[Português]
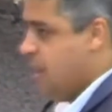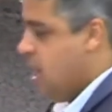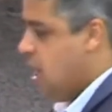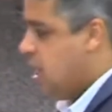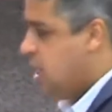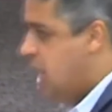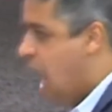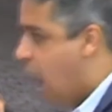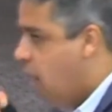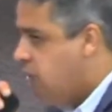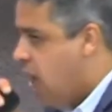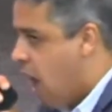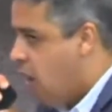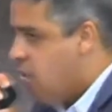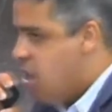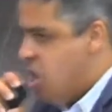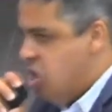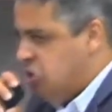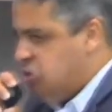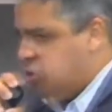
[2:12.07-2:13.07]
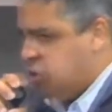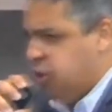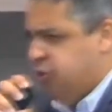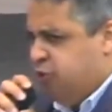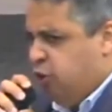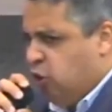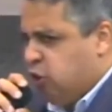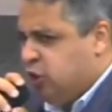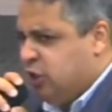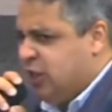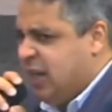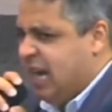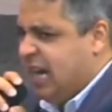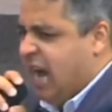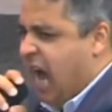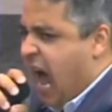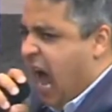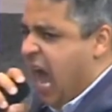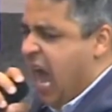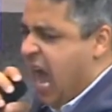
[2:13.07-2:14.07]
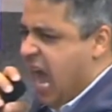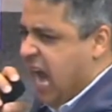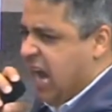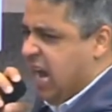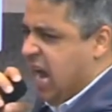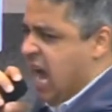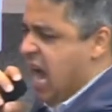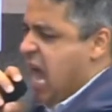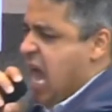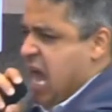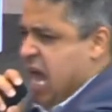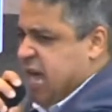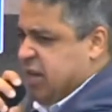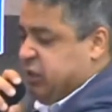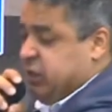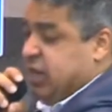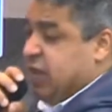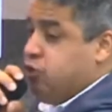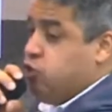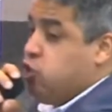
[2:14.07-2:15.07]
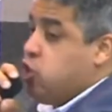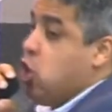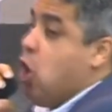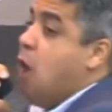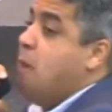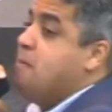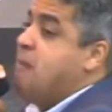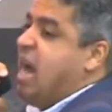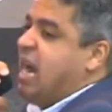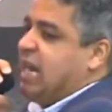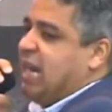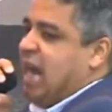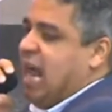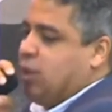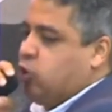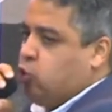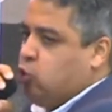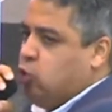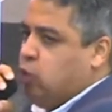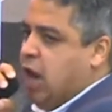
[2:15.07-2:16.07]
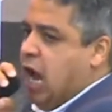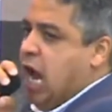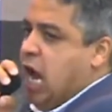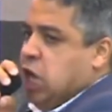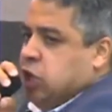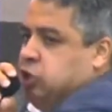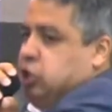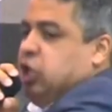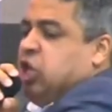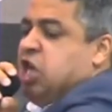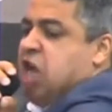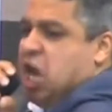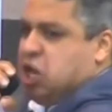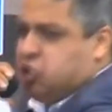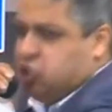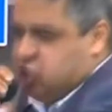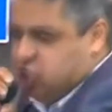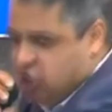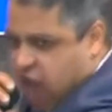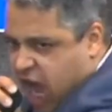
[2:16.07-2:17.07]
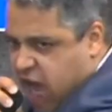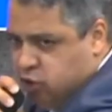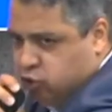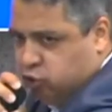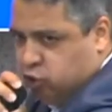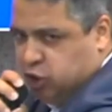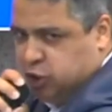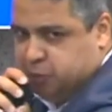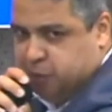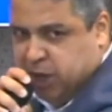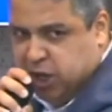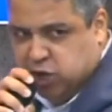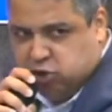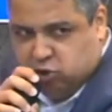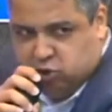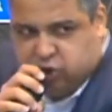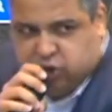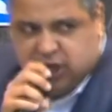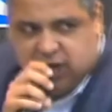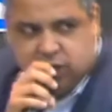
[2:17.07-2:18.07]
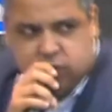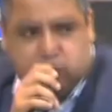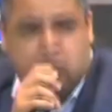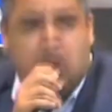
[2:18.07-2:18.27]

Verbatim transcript: Não, não. Se você carrega essa nomenclatura de que é cheio do Espírito Santo,